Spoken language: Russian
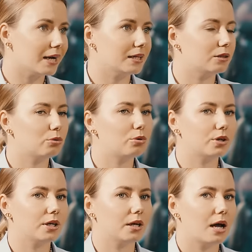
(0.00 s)

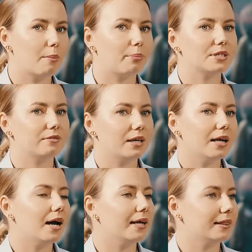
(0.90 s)
который
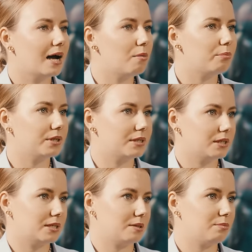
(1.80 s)
позволяет нам
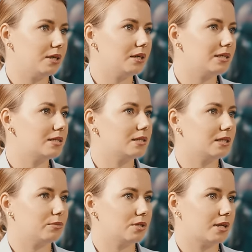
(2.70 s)
прийти к себе
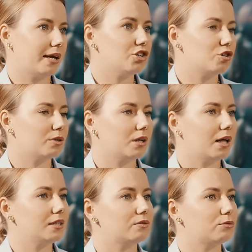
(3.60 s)
истинным, настоящим и
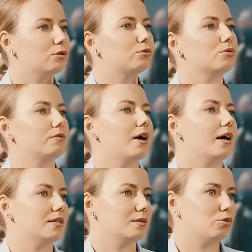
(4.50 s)
наладить вот эту
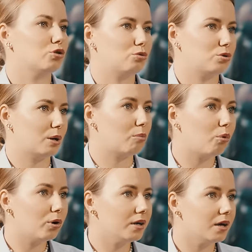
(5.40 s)
связь между
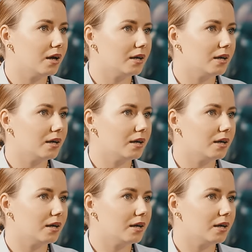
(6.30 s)
собой